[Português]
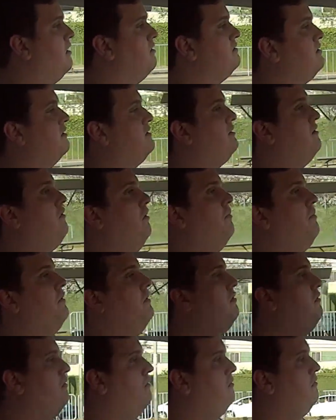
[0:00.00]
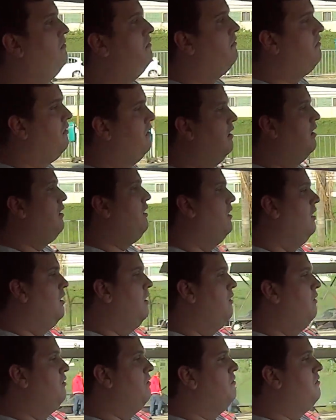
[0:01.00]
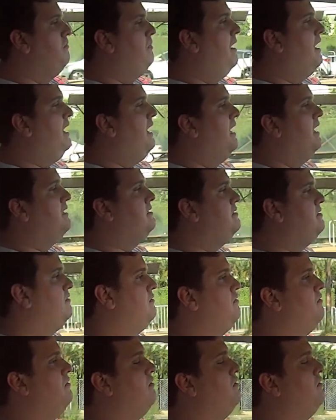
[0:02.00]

a não ser que você compre um Uno básico,